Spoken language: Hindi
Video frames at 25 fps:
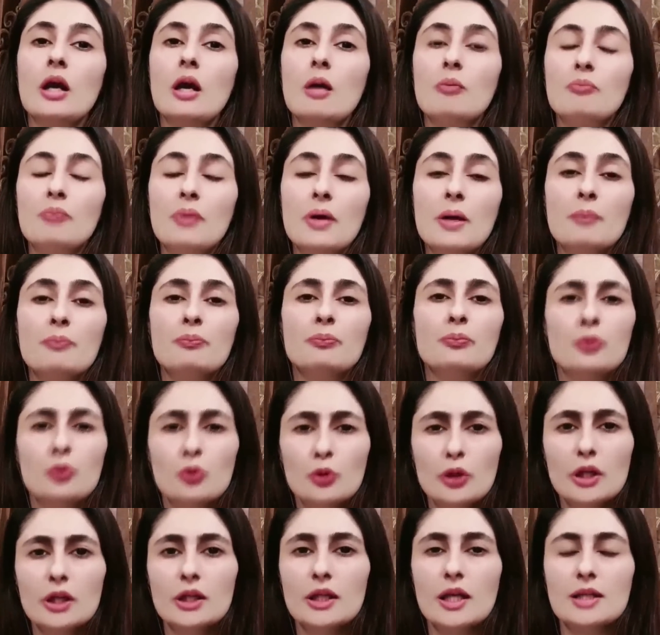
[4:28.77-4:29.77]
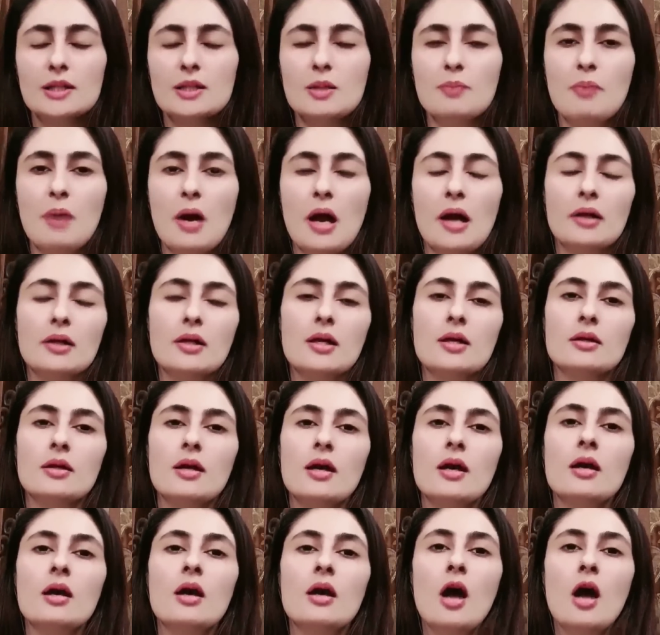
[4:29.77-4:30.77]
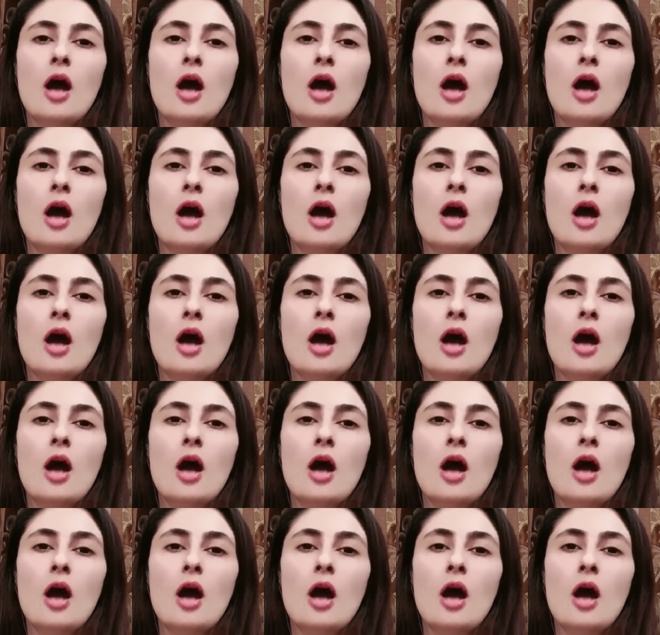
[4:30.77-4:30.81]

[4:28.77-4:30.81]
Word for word: कपड़े पूरी तरह से फाड़ दिए थे